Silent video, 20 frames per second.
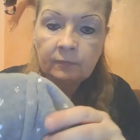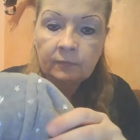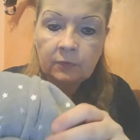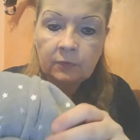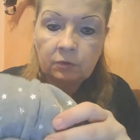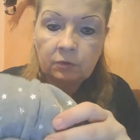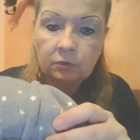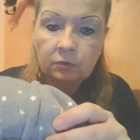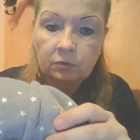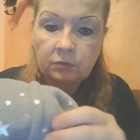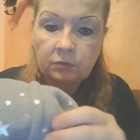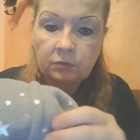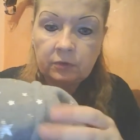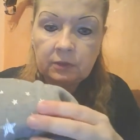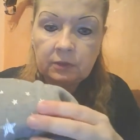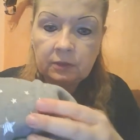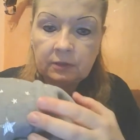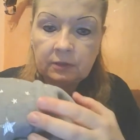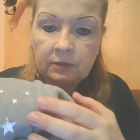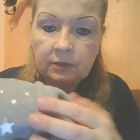So, so sieht
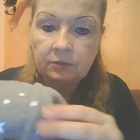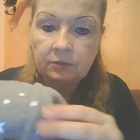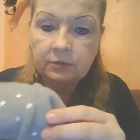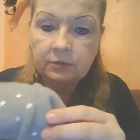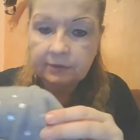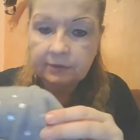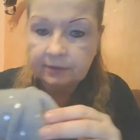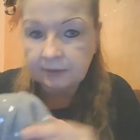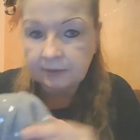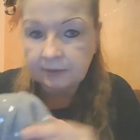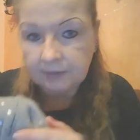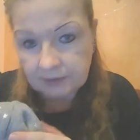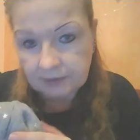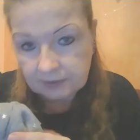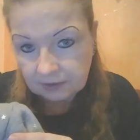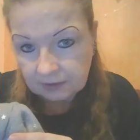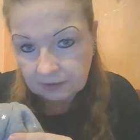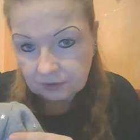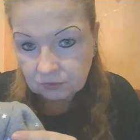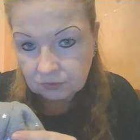das dann aus. Ich kann jetzt
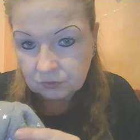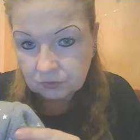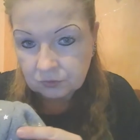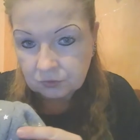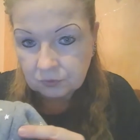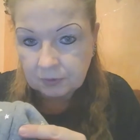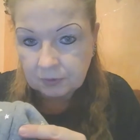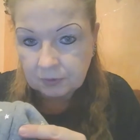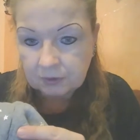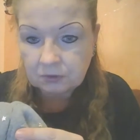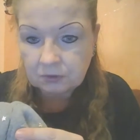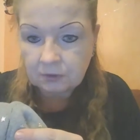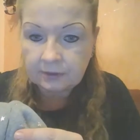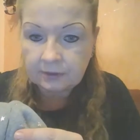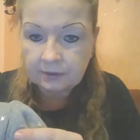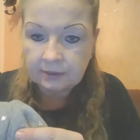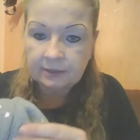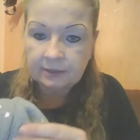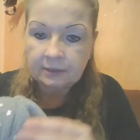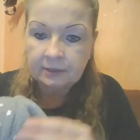nicht so super toll
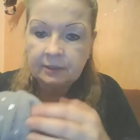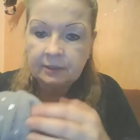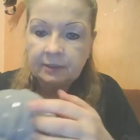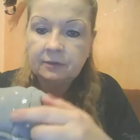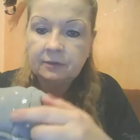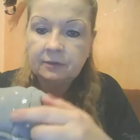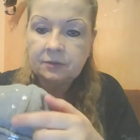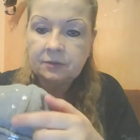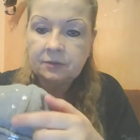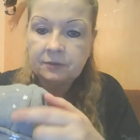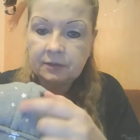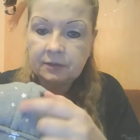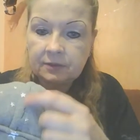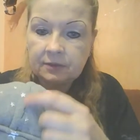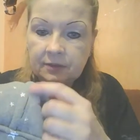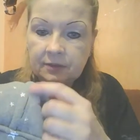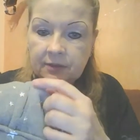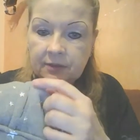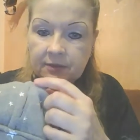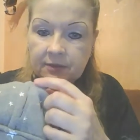nähen, ne? deswegen ist
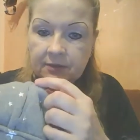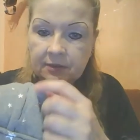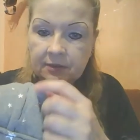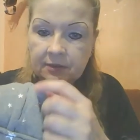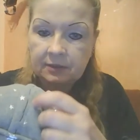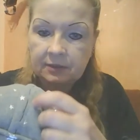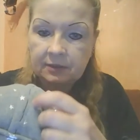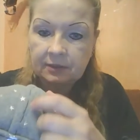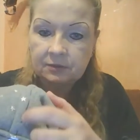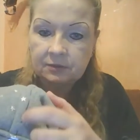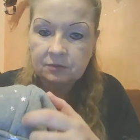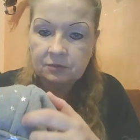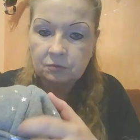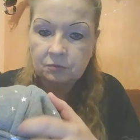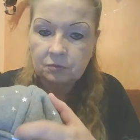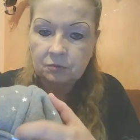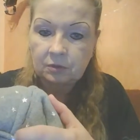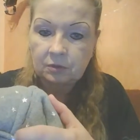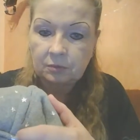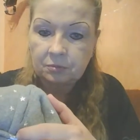das jetzt hier nicht ganz
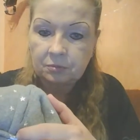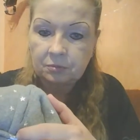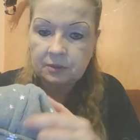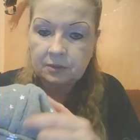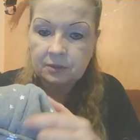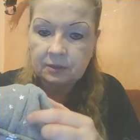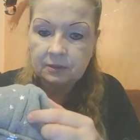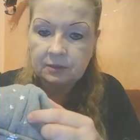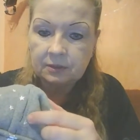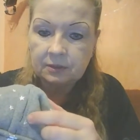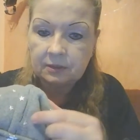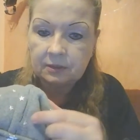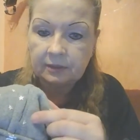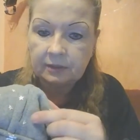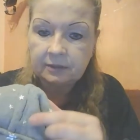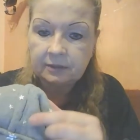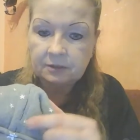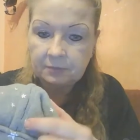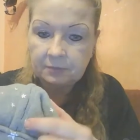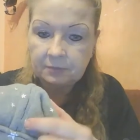hundertprozentig
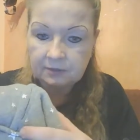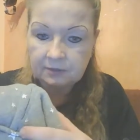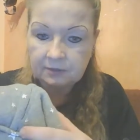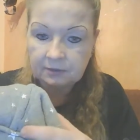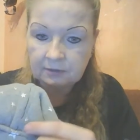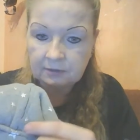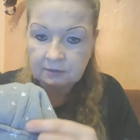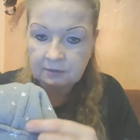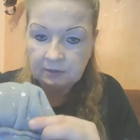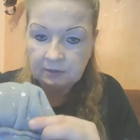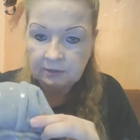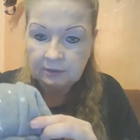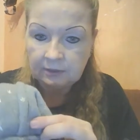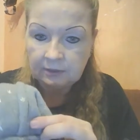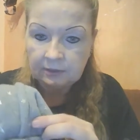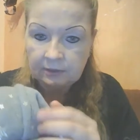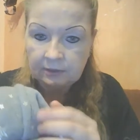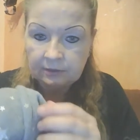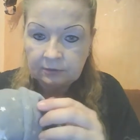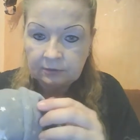gleichmäßig.
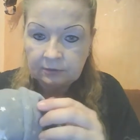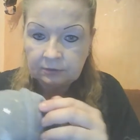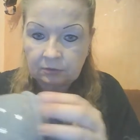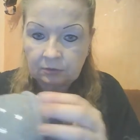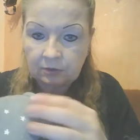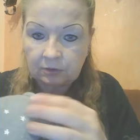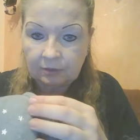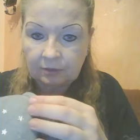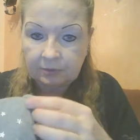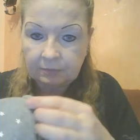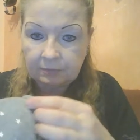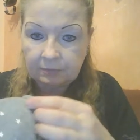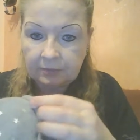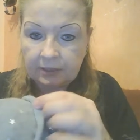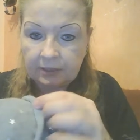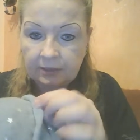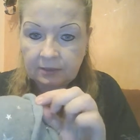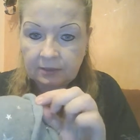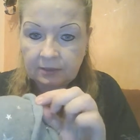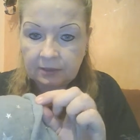So, aber man
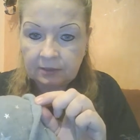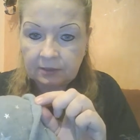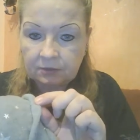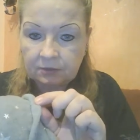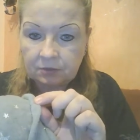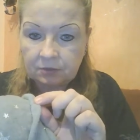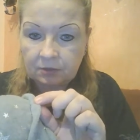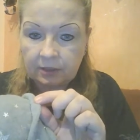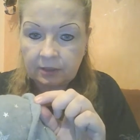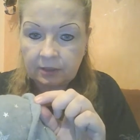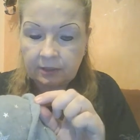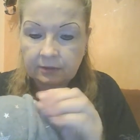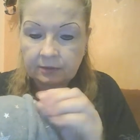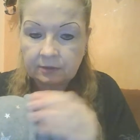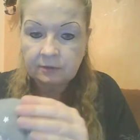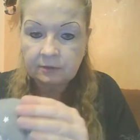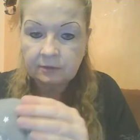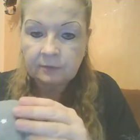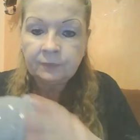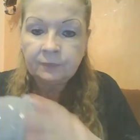hat dann hier so einen
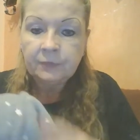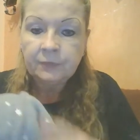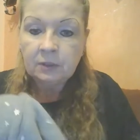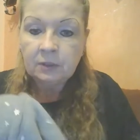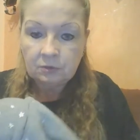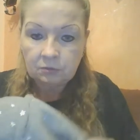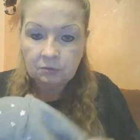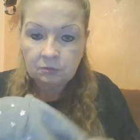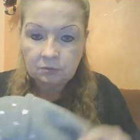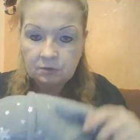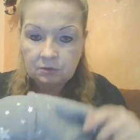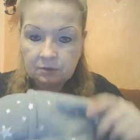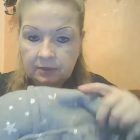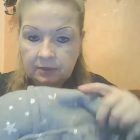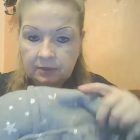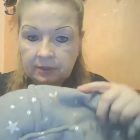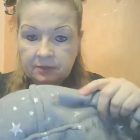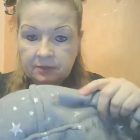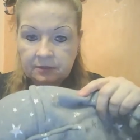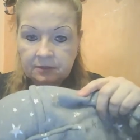Rand. Und
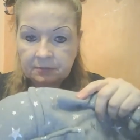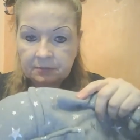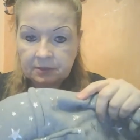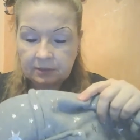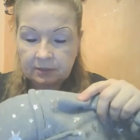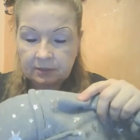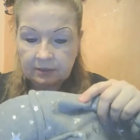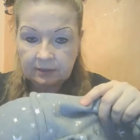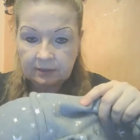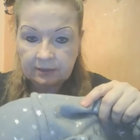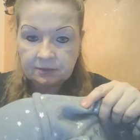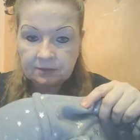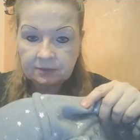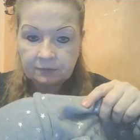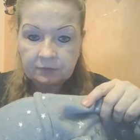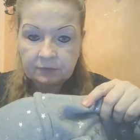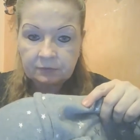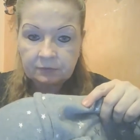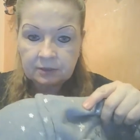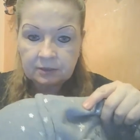das ist nämlich das nächste,
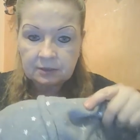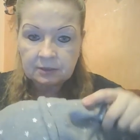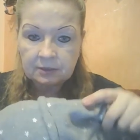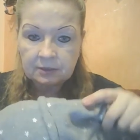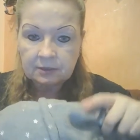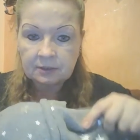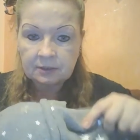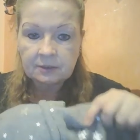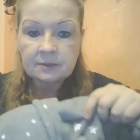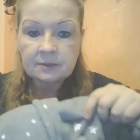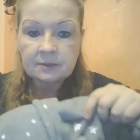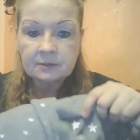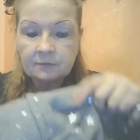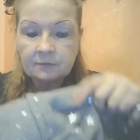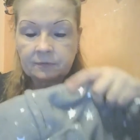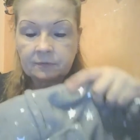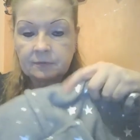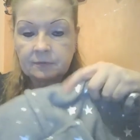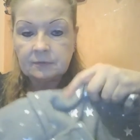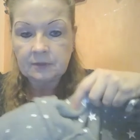was wichtig ist,
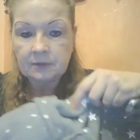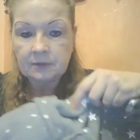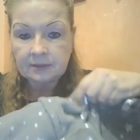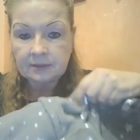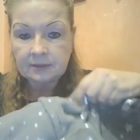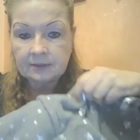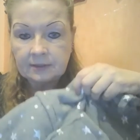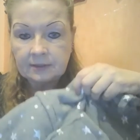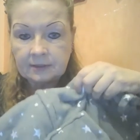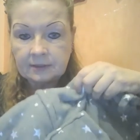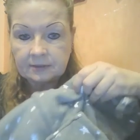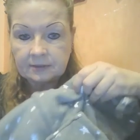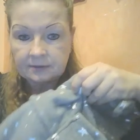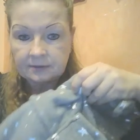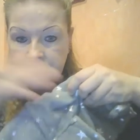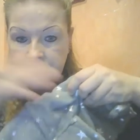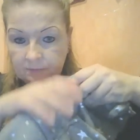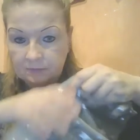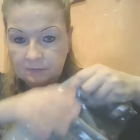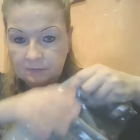dass das
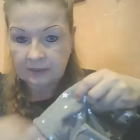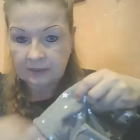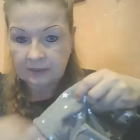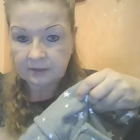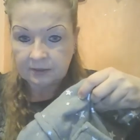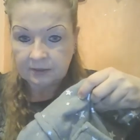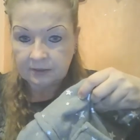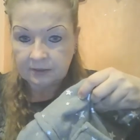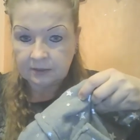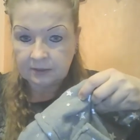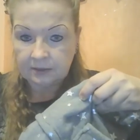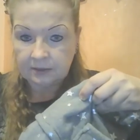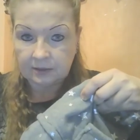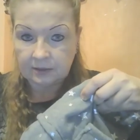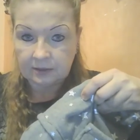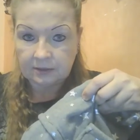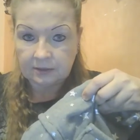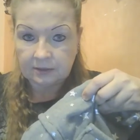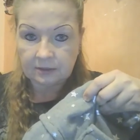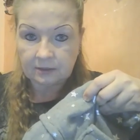ähm, nach hinten
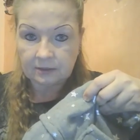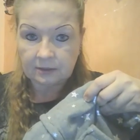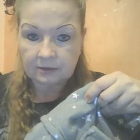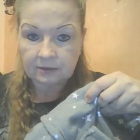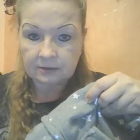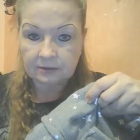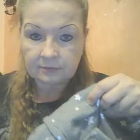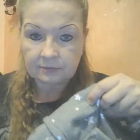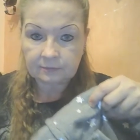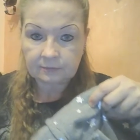hingeht, der Rand.